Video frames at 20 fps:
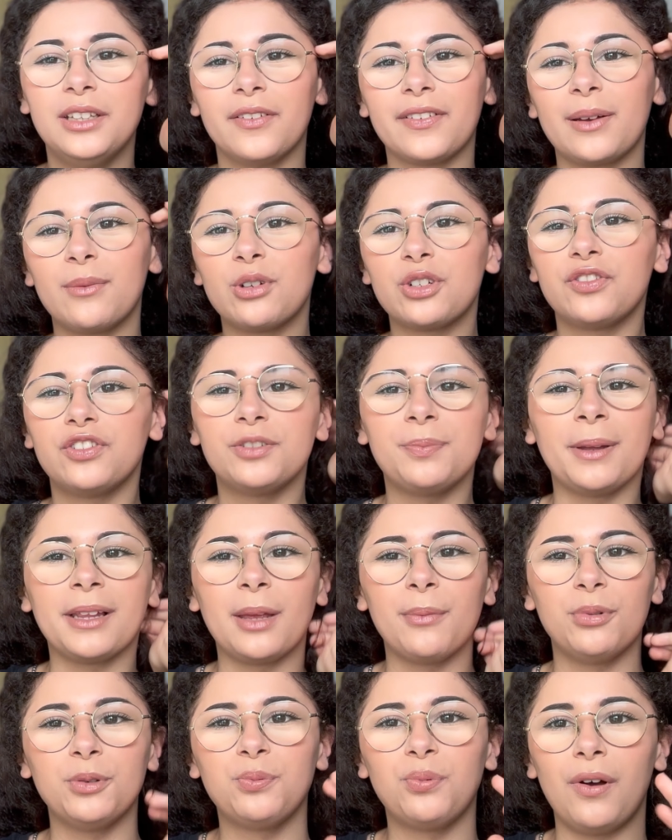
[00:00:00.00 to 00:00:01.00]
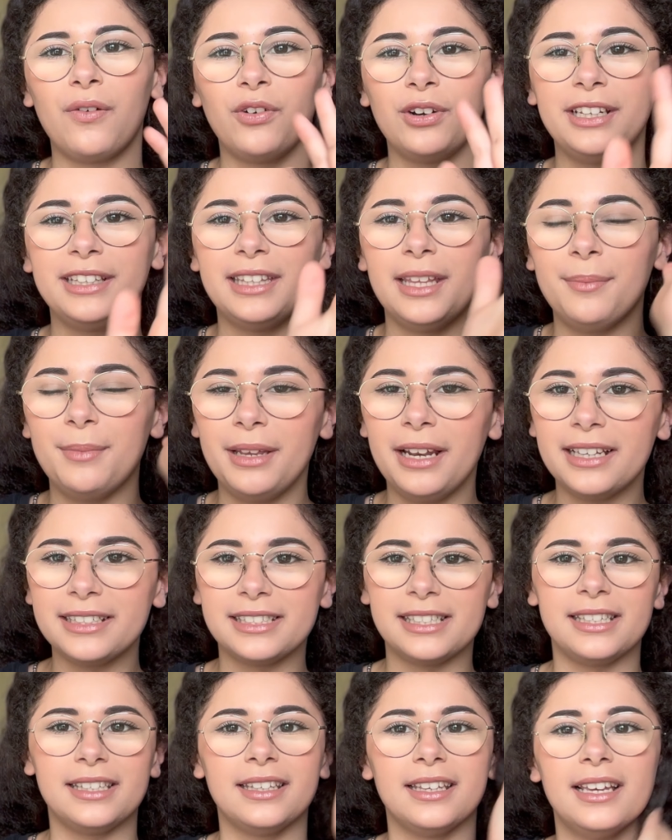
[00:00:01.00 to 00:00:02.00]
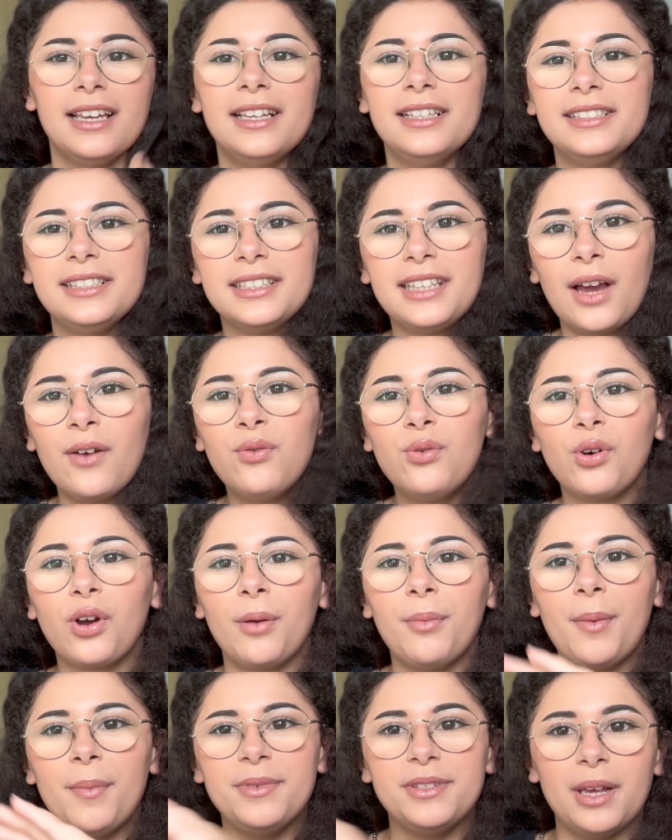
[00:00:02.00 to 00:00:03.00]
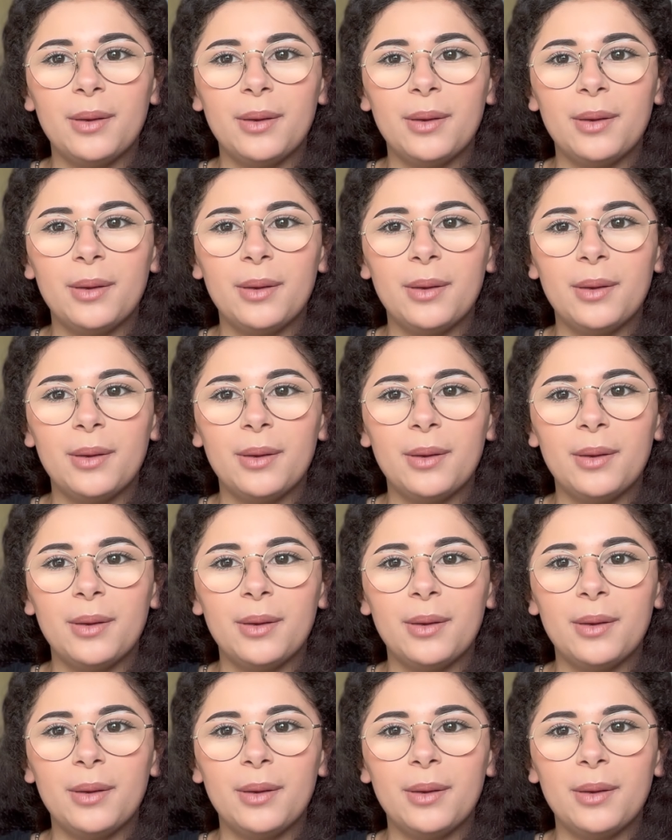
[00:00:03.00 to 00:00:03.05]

non, vraiment, je, je perds un peu de poids avant l'été, mais là, c'est Carrefour quand même, ils